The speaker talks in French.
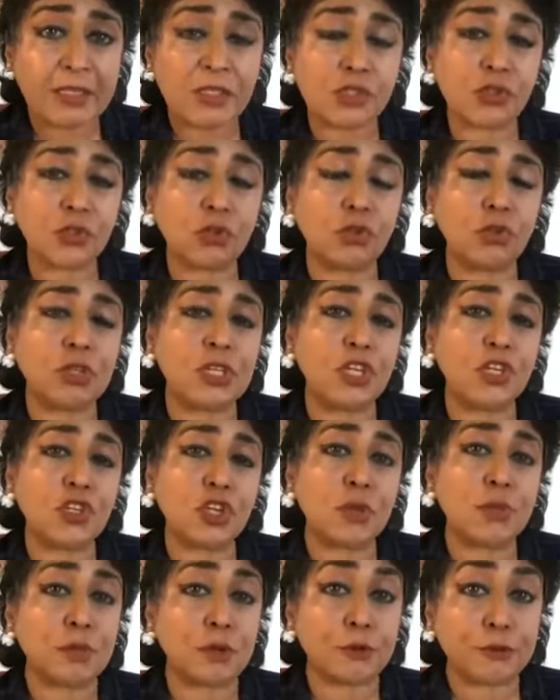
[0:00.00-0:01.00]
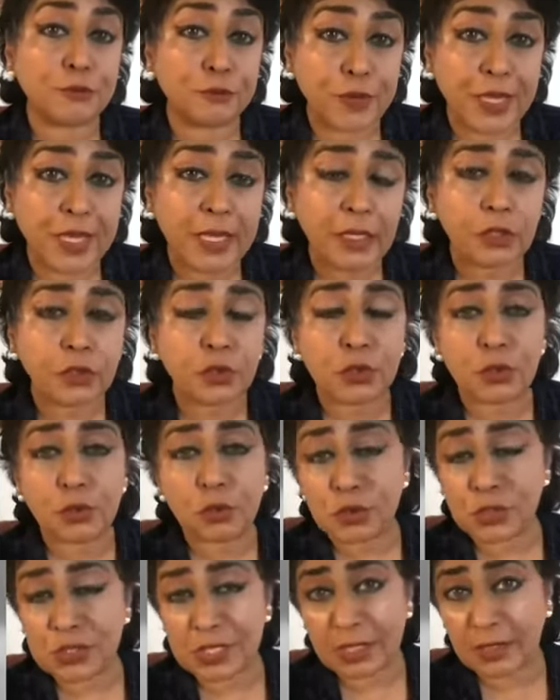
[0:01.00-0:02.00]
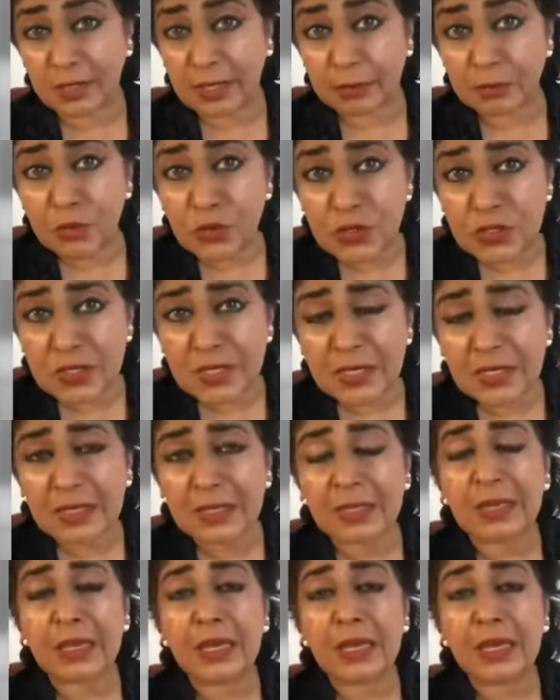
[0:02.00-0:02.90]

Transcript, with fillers: ce que les jeunes peuvent faire au, sein de la musique,